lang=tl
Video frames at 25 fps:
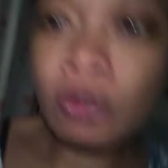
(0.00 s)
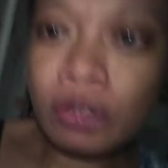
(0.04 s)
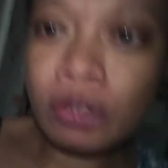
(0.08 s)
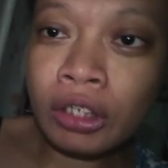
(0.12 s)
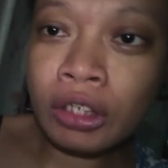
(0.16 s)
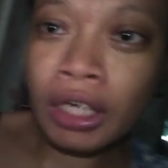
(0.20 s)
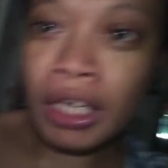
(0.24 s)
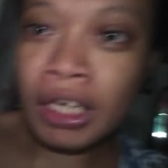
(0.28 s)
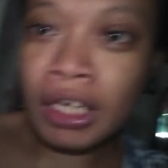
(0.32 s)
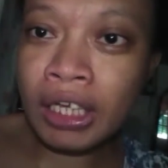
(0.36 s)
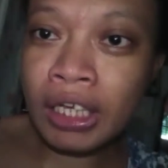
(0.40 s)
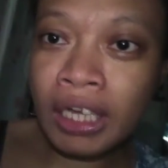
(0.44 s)

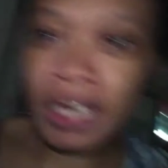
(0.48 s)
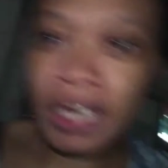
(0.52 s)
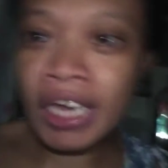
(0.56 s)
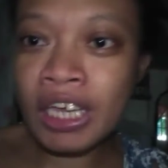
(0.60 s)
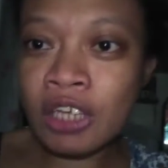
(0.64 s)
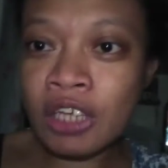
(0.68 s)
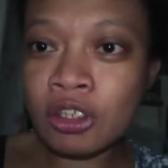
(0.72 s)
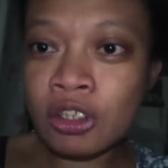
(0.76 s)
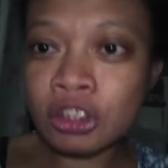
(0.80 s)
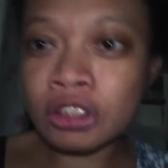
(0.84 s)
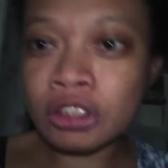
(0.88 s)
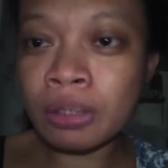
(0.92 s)
kay
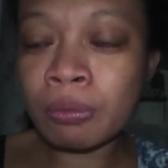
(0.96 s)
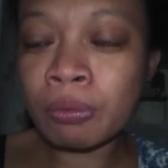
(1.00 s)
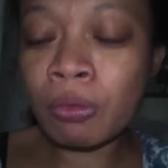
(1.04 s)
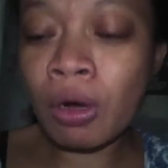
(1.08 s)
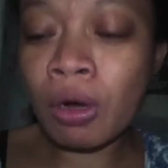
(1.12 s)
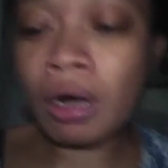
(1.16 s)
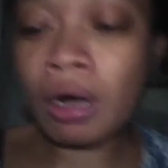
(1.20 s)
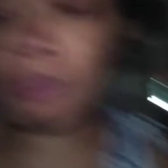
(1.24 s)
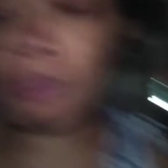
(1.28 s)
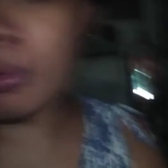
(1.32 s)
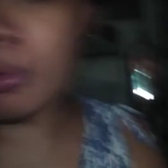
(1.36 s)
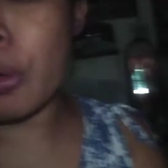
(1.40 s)
kayo siya mo
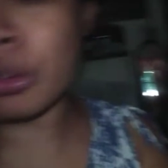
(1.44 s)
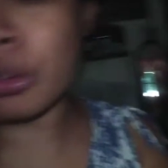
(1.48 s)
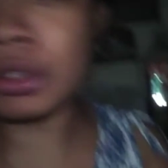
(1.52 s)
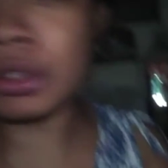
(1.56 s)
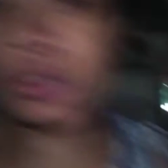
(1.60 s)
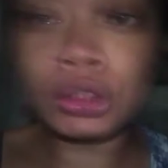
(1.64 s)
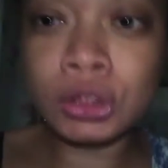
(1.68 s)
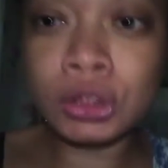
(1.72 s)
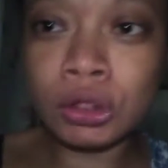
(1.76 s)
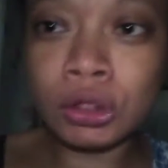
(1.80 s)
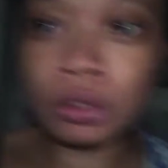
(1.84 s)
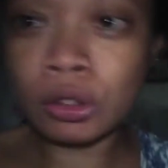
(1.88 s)
abot.
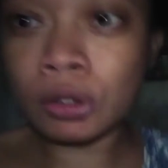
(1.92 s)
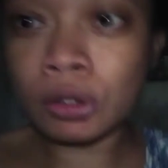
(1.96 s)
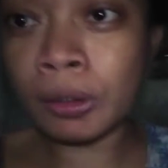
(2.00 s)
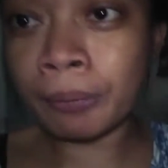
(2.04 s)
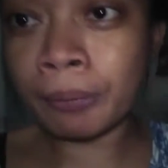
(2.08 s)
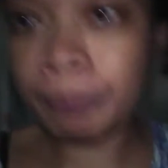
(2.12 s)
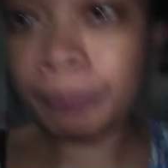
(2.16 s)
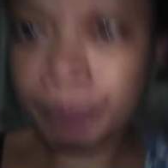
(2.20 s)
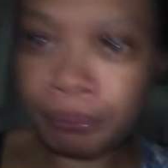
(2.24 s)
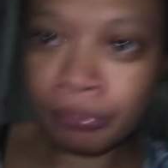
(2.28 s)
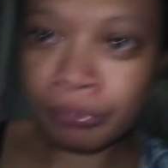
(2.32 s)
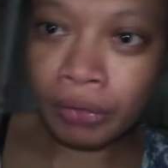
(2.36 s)
So,
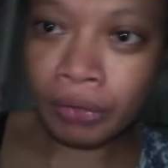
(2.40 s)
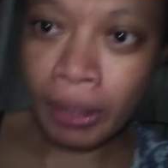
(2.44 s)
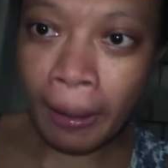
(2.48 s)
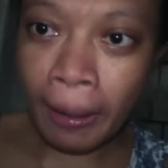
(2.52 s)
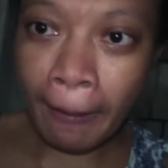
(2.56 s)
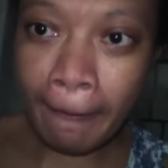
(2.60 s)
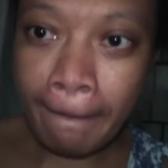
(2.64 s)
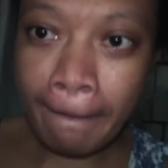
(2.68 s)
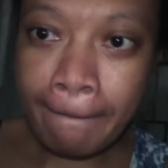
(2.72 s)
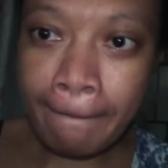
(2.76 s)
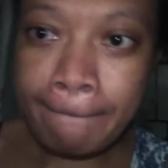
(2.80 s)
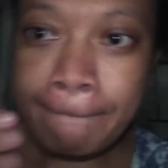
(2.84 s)

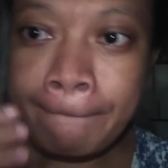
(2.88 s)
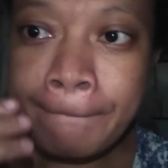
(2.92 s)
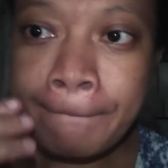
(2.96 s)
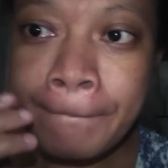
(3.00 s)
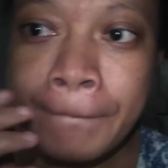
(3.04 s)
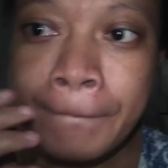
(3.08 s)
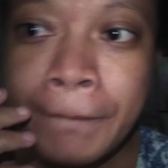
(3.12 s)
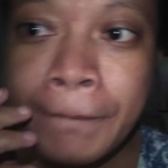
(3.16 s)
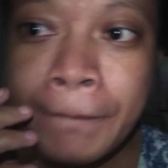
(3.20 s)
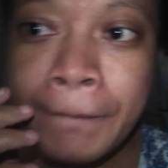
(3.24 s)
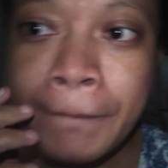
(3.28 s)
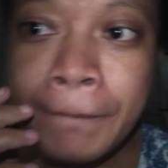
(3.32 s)

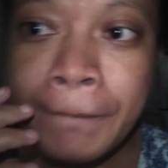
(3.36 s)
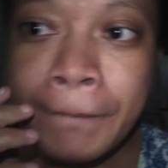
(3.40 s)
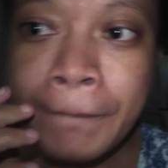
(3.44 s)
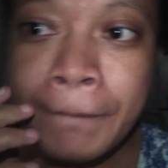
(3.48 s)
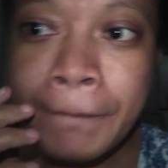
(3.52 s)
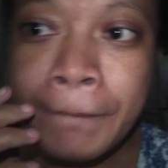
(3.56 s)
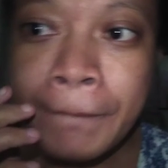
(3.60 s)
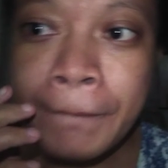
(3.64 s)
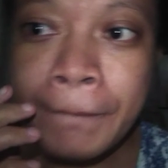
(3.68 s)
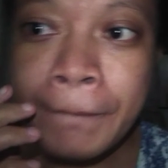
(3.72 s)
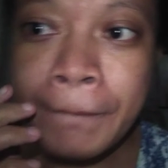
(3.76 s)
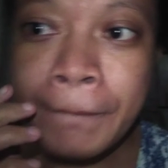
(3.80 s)

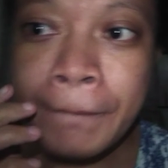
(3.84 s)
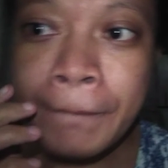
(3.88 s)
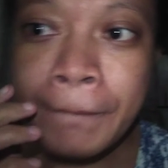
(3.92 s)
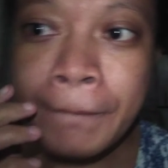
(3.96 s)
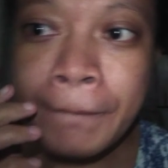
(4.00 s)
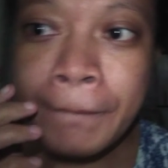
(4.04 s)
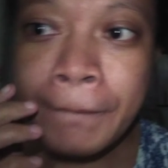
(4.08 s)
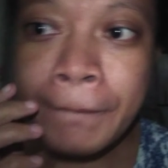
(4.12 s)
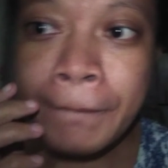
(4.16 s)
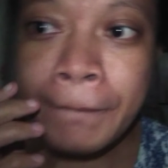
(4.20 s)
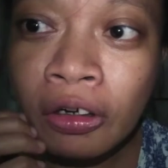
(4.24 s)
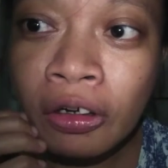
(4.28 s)
nagputol
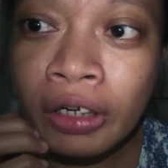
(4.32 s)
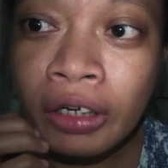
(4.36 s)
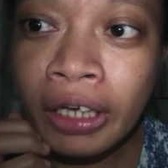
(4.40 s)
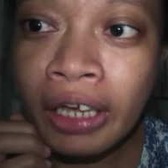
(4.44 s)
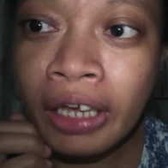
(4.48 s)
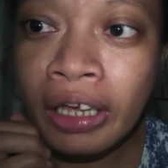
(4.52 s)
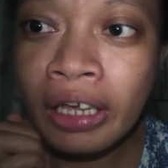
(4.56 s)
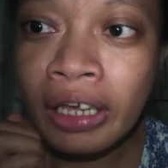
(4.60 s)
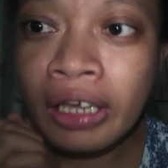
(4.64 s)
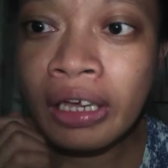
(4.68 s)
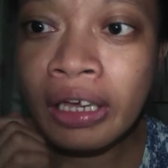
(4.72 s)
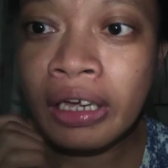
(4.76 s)
taog
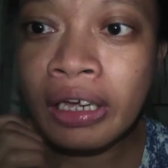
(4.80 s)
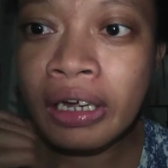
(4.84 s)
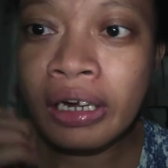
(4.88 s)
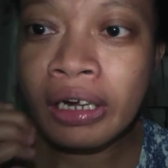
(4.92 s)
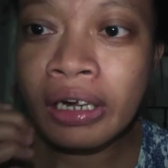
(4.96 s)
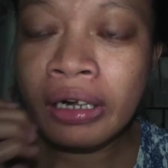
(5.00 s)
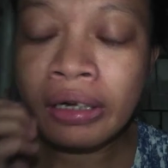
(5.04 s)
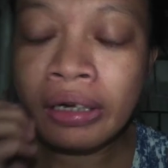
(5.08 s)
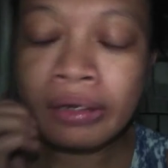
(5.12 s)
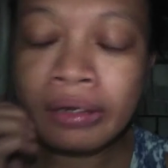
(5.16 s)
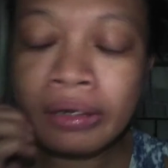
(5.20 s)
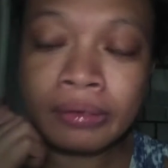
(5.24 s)

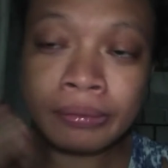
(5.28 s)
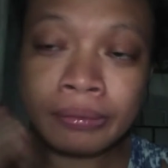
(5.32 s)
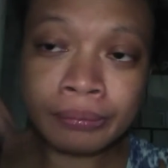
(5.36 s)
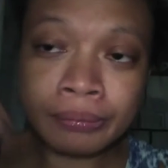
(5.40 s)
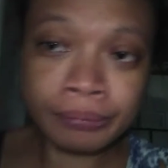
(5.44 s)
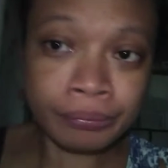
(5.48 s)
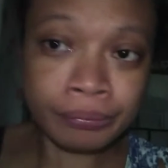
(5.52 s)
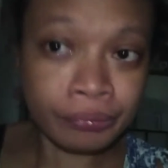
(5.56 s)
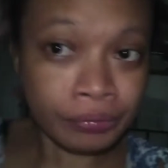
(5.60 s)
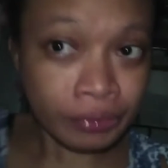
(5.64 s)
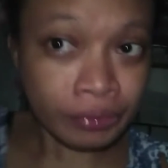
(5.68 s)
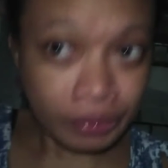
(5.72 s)
hair.
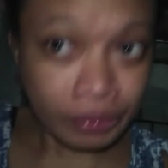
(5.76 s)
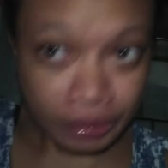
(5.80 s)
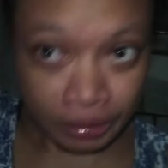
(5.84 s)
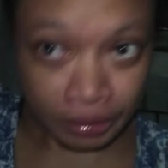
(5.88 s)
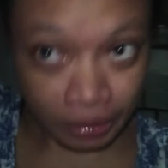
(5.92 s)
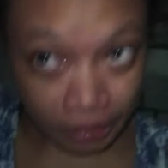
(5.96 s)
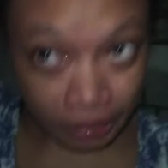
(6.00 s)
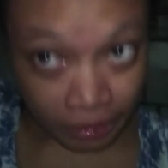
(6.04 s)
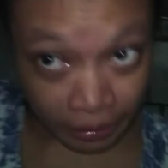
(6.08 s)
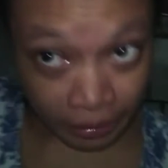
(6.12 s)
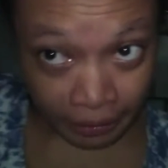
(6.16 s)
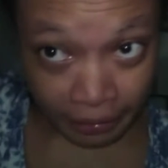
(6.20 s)

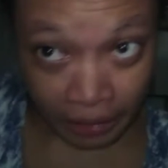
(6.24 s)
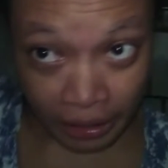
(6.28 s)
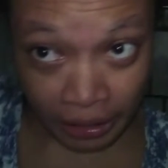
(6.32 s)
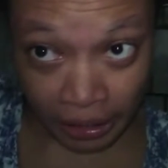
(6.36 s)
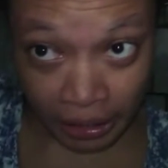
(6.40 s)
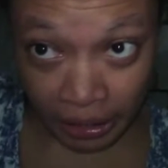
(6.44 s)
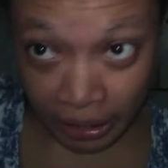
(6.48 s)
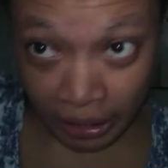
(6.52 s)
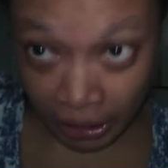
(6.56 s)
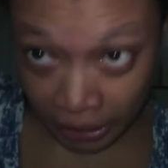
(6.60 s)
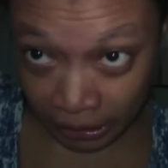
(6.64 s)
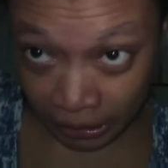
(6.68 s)
Here,
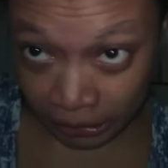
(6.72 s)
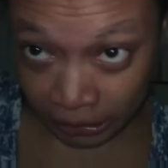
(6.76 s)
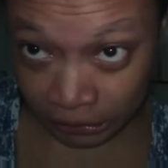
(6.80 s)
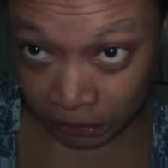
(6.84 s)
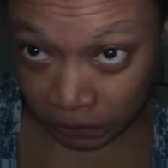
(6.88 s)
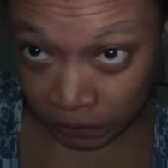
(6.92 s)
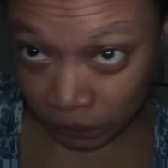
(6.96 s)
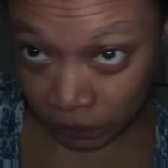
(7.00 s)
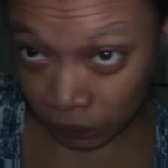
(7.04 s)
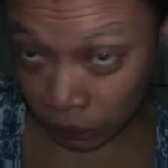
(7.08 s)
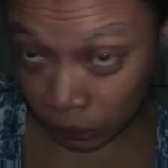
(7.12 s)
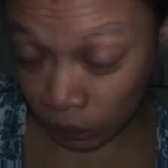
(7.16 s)
uh,
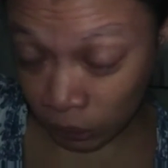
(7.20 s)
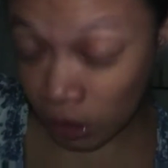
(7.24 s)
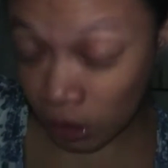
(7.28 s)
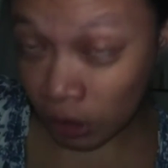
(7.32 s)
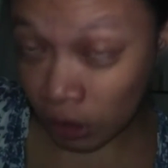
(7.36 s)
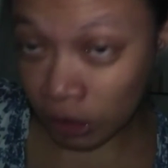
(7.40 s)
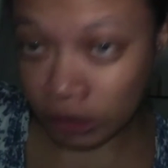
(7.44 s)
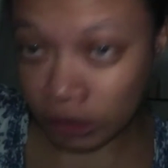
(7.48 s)
so,